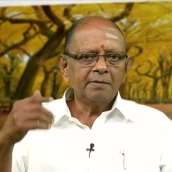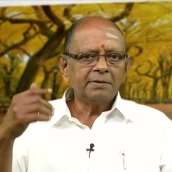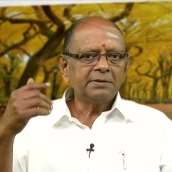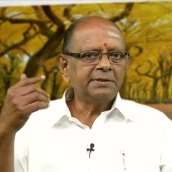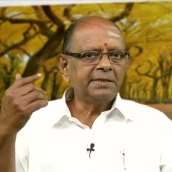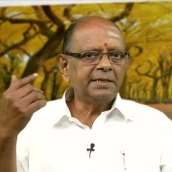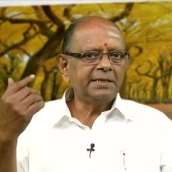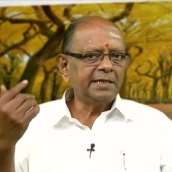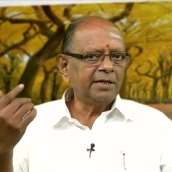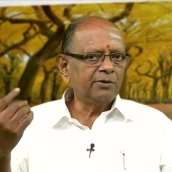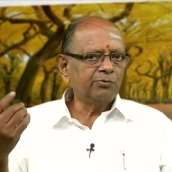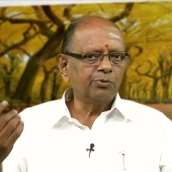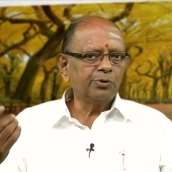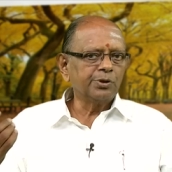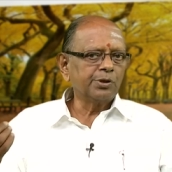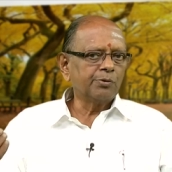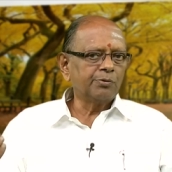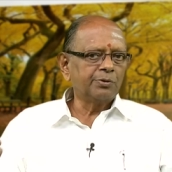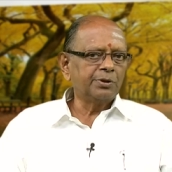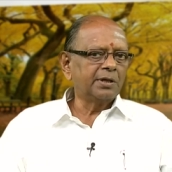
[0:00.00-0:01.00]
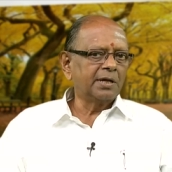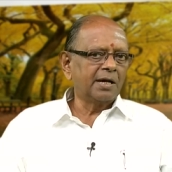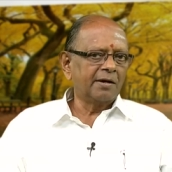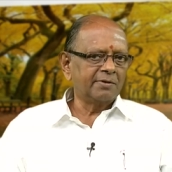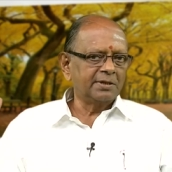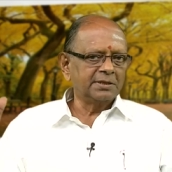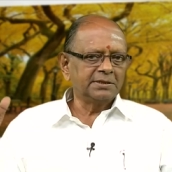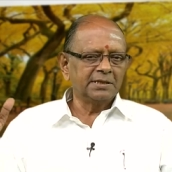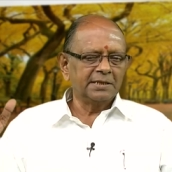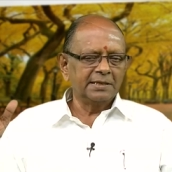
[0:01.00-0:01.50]
சீதையை தூக்கி கொண்டு
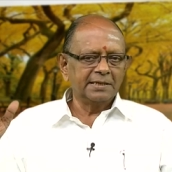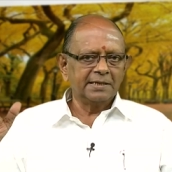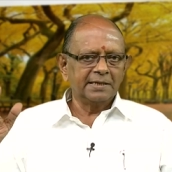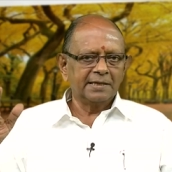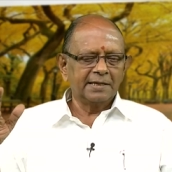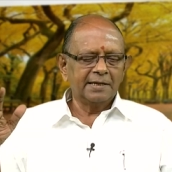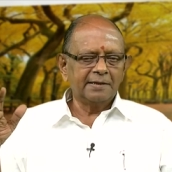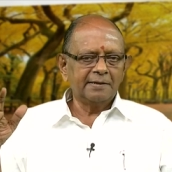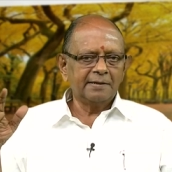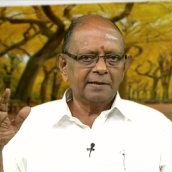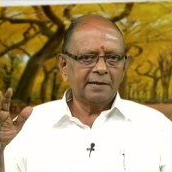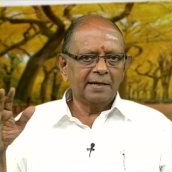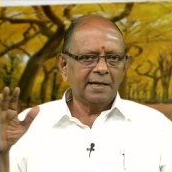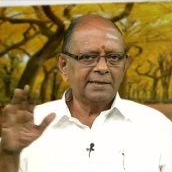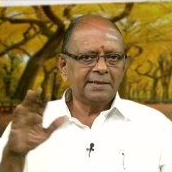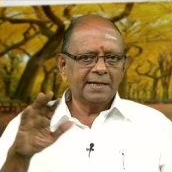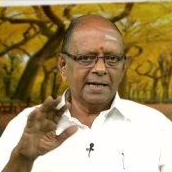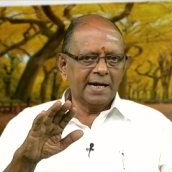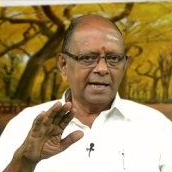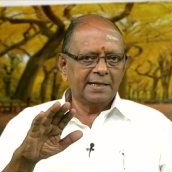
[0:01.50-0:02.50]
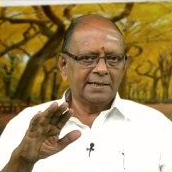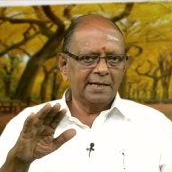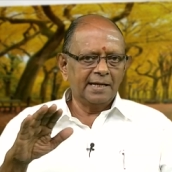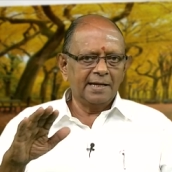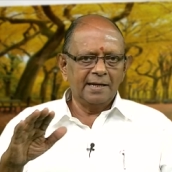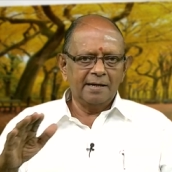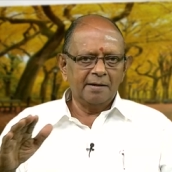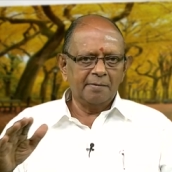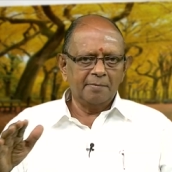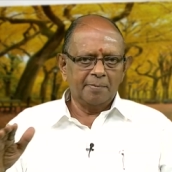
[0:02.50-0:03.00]
ராவணன் செல்கின்றான் அந்த
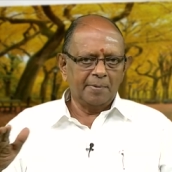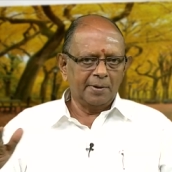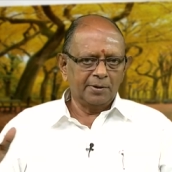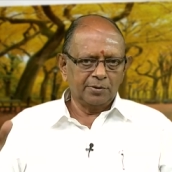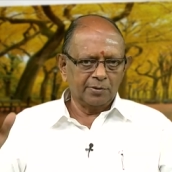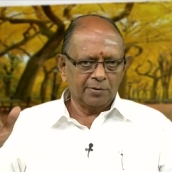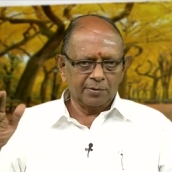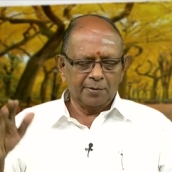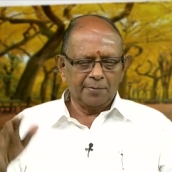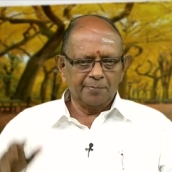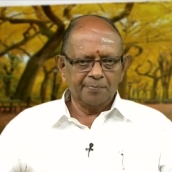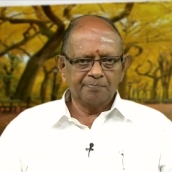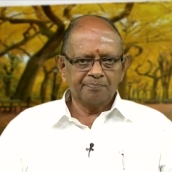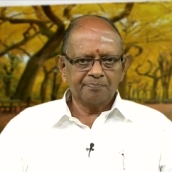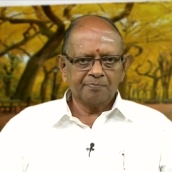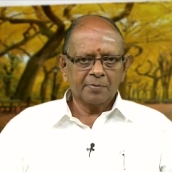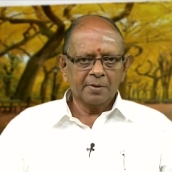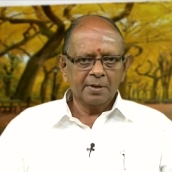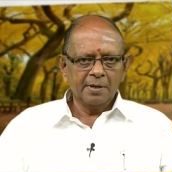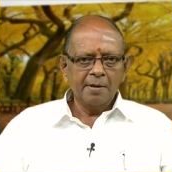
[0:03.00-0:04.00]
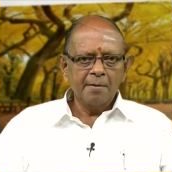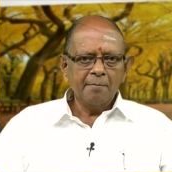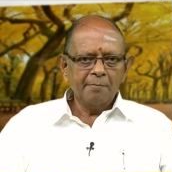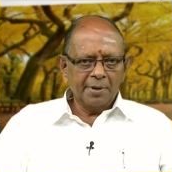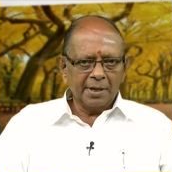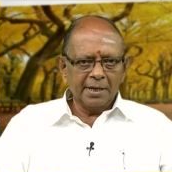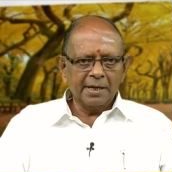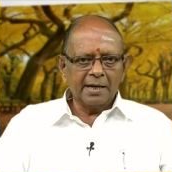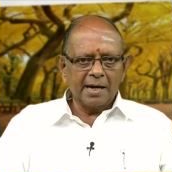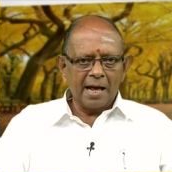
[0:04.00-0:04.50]
கதையெல்லாம் நம்ம பார்த்துருக்குறோம்
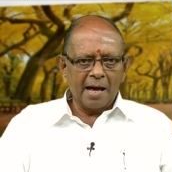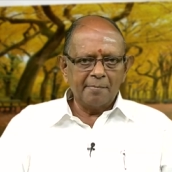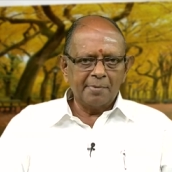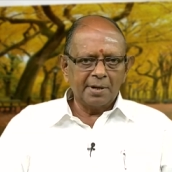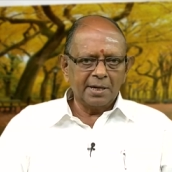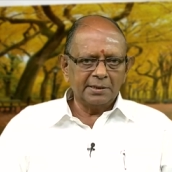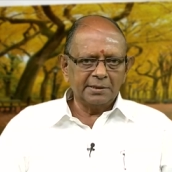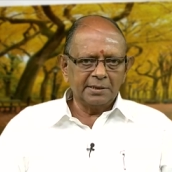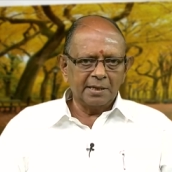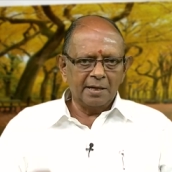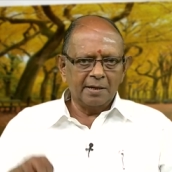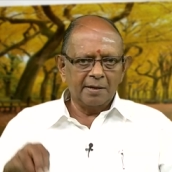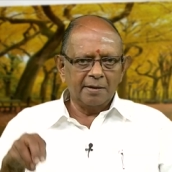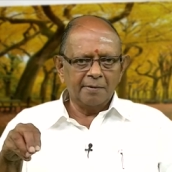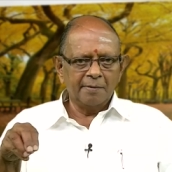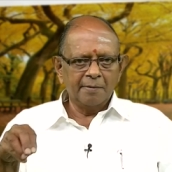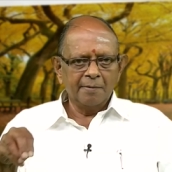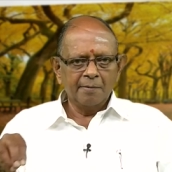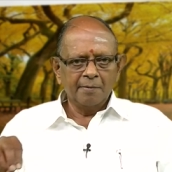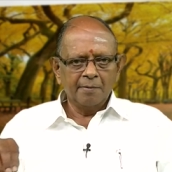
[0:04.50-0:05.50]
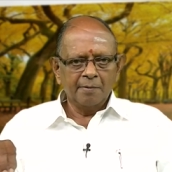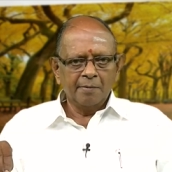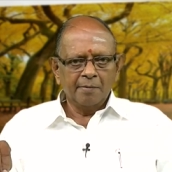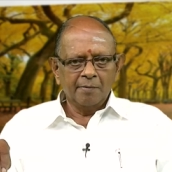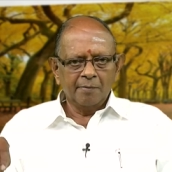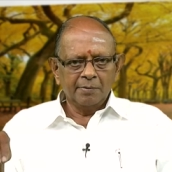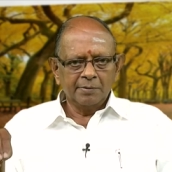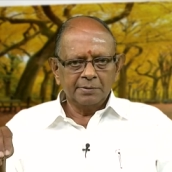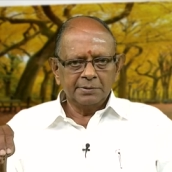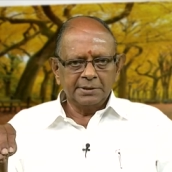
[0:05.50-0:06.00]
பிறகு ராமர் அந்த
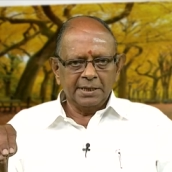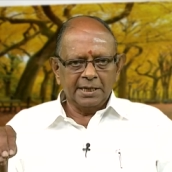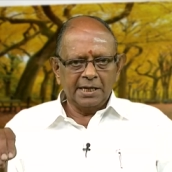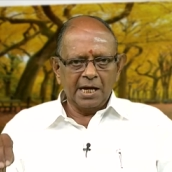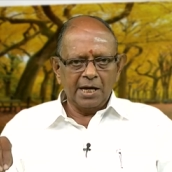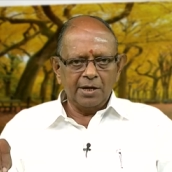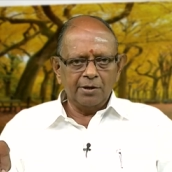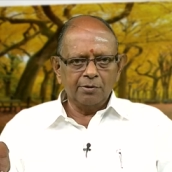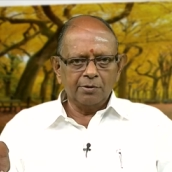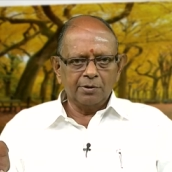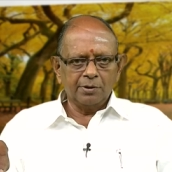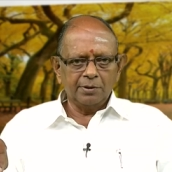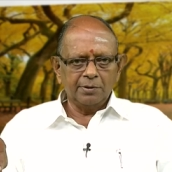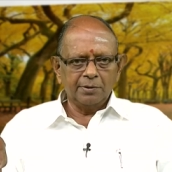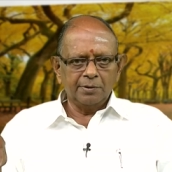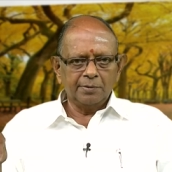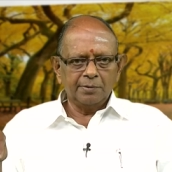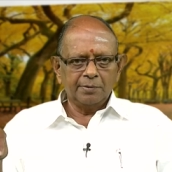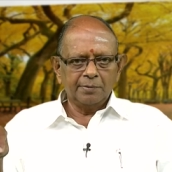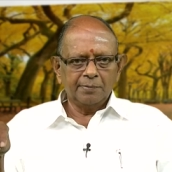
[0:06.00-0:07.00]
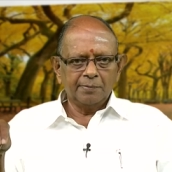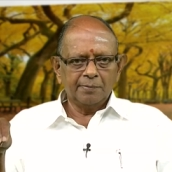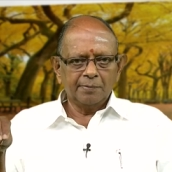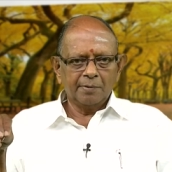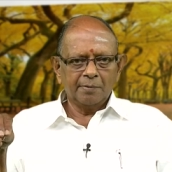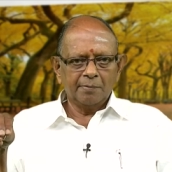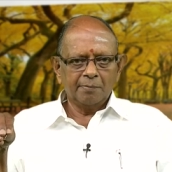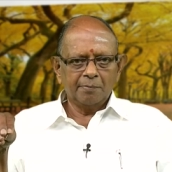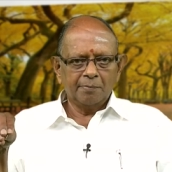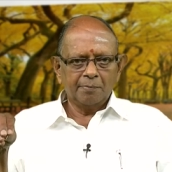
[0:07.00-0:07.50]
ஜடாயுக்கு
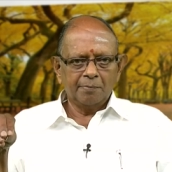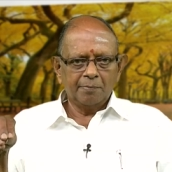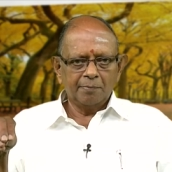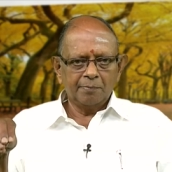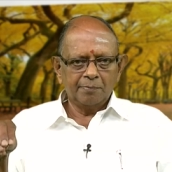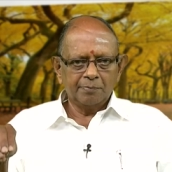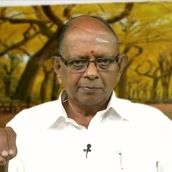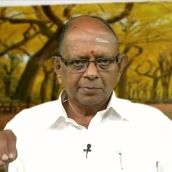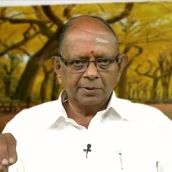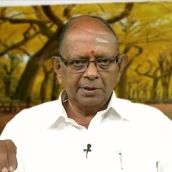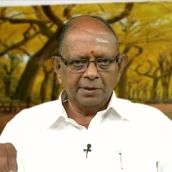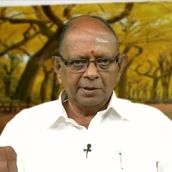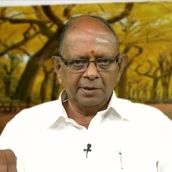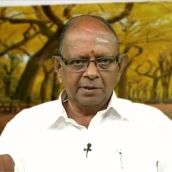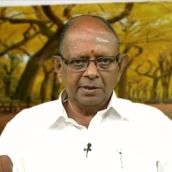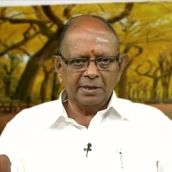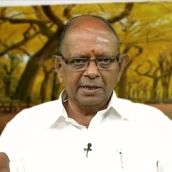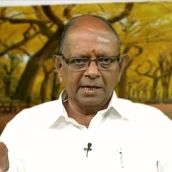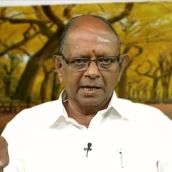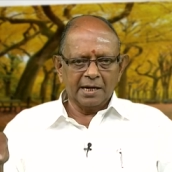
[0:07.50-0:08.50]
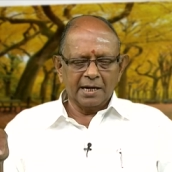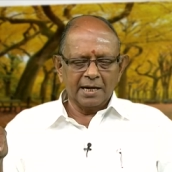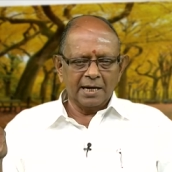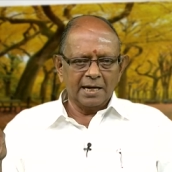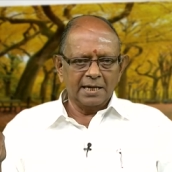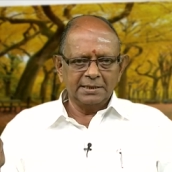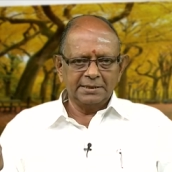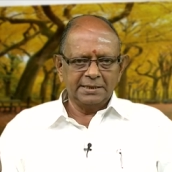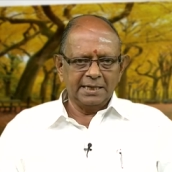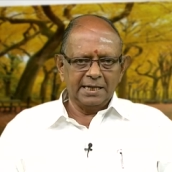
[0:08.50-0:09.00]

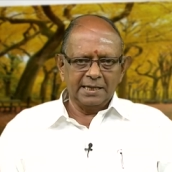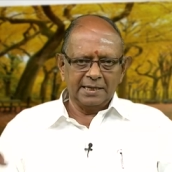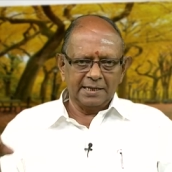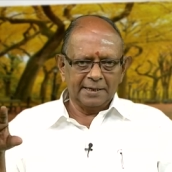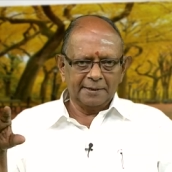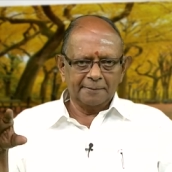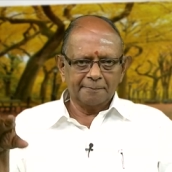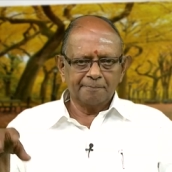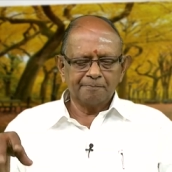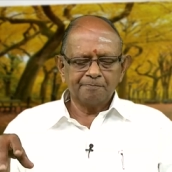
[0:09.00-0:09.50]
இறுதிக்கலனெல்லாம் செய்கின்றார்